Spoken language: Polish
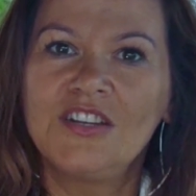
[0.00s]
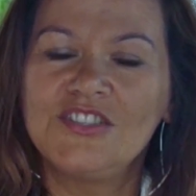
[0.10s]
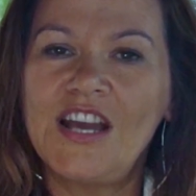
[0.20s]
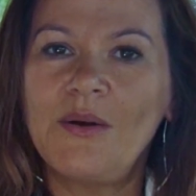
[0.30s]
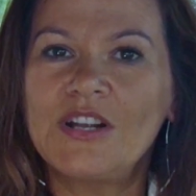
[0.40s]

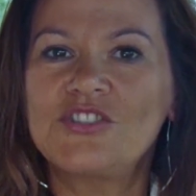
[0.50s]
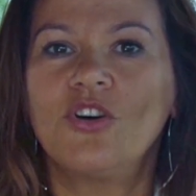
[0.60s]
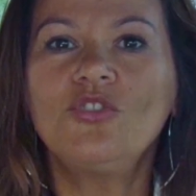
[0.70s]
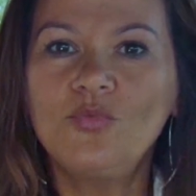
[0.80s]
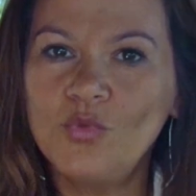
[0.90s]
działać
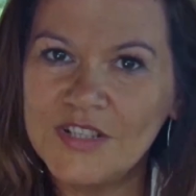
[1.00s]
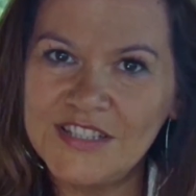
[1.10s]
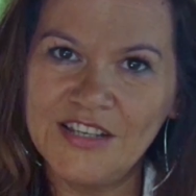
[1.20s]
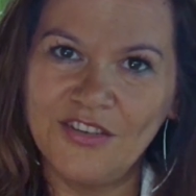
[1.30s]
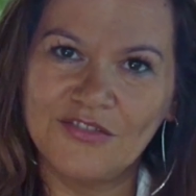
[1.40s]

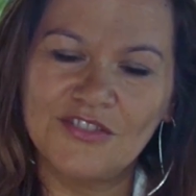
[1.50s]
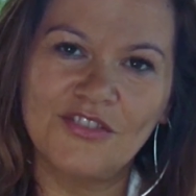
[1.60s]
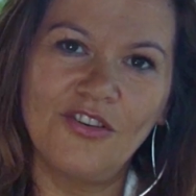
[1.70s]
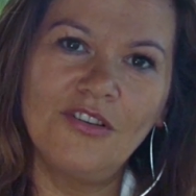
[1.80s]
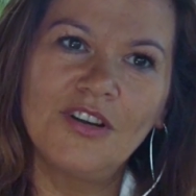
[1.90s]

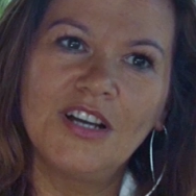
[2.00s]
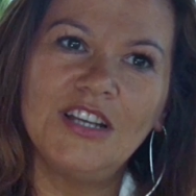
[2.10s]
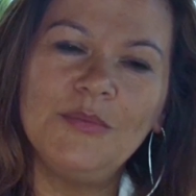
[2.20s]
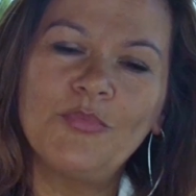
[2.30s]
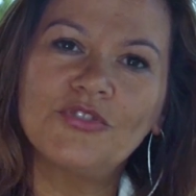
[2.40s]
odmładzająco
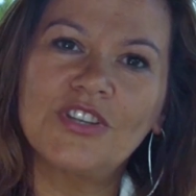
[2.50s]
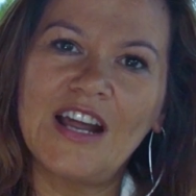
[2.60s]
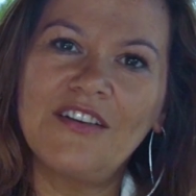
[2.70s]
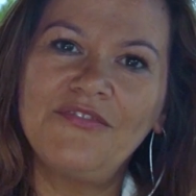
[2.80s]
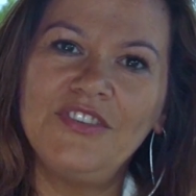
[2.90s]
i
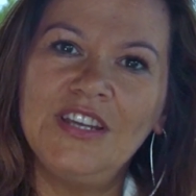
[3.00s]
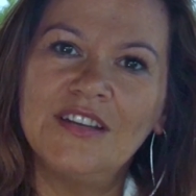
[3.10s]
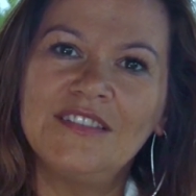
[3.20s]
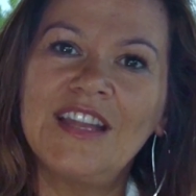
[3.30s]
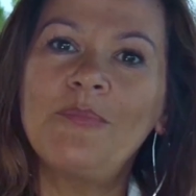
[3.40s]
potrafi
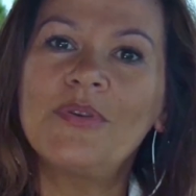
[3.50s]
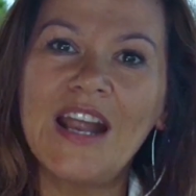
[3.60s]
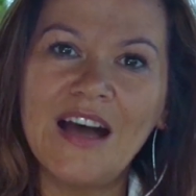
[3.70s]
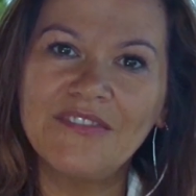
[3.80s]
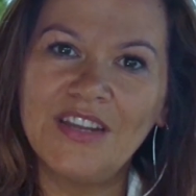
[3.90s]

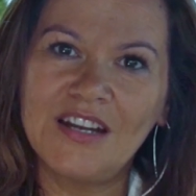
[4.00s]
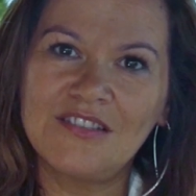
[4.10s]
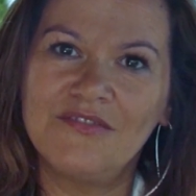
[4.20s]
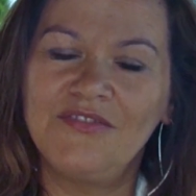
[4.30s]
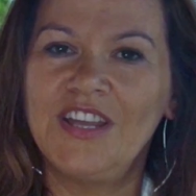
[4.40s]

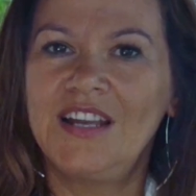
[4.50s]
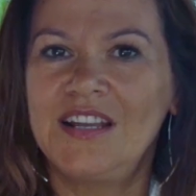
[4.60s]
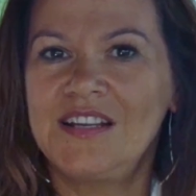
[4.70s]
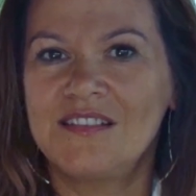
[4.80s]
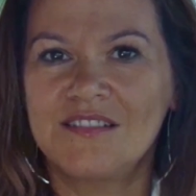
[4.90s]
naprawiać
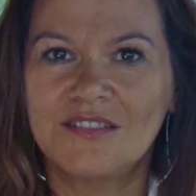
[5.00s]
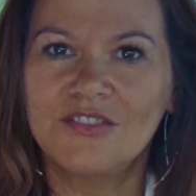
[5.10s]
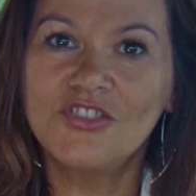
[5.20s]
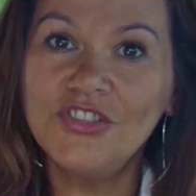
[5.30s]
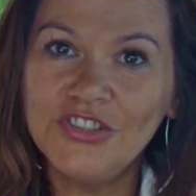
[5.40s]
wiele
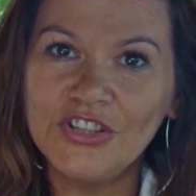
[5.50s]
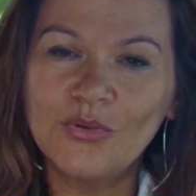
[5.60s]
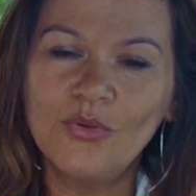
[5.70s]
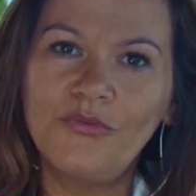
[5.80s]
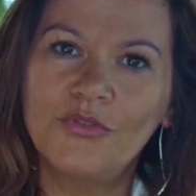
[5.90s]

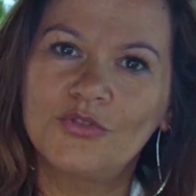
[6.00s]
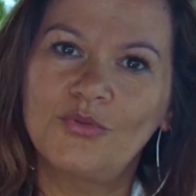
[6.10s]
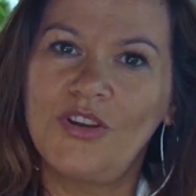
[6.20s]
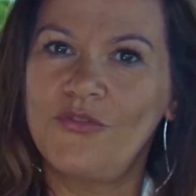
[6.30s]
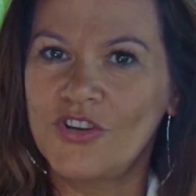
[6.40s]
czynników,
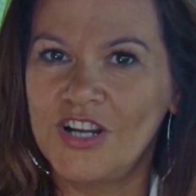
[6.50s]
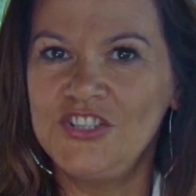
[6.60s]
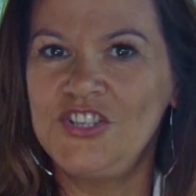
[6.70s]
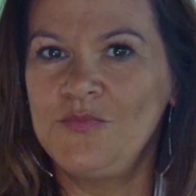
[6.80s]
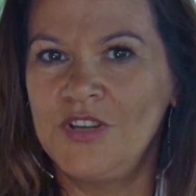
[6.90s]
które w
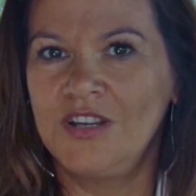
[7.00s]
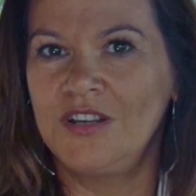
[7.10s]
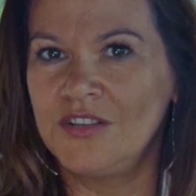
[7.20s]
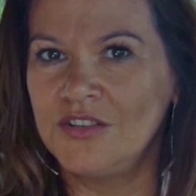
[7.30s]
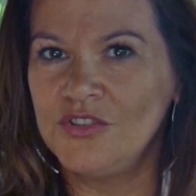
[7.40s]
organizmie
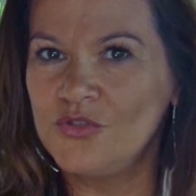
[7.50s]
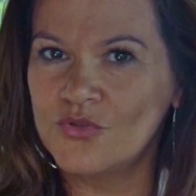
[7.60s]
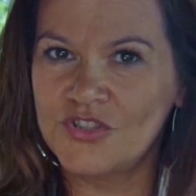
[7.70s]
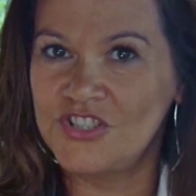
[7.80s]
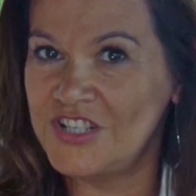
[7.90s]

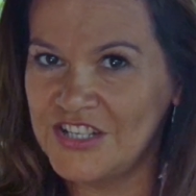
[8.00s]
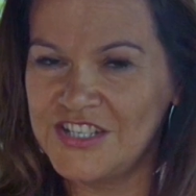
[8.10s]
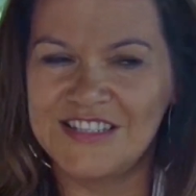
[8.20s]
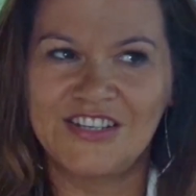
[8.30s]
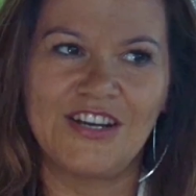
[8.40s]
już źle
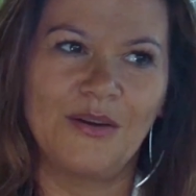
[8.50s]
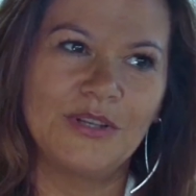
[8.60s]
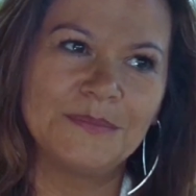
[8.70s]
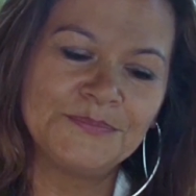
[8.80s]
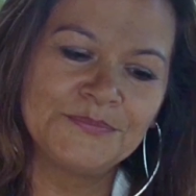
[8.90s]
się zadziały.